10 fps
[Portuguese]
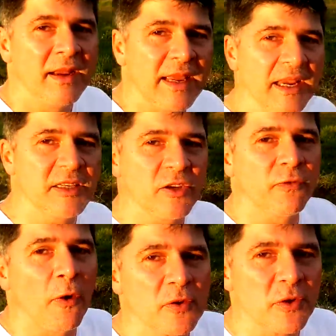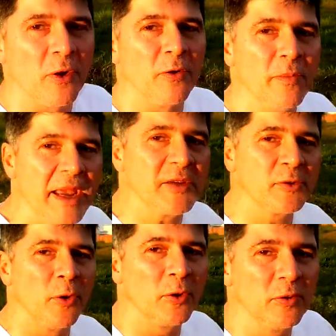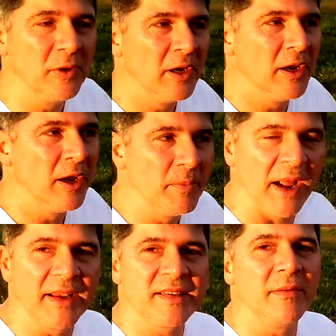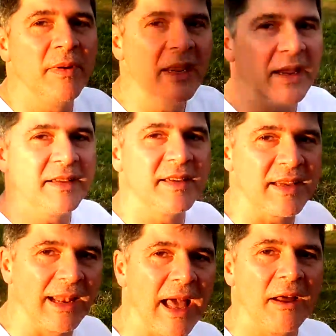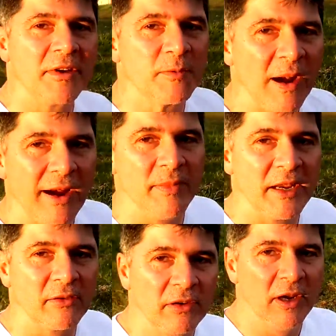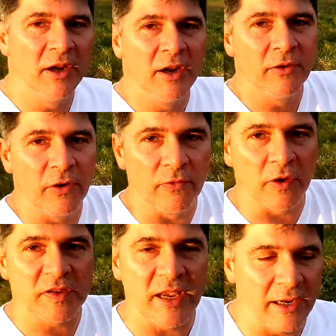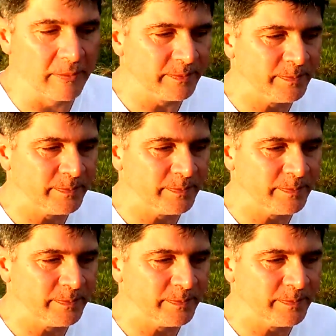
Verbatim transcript: Quem que se esforçou o mês todo para receber esse salário, esse pagamento? foi você.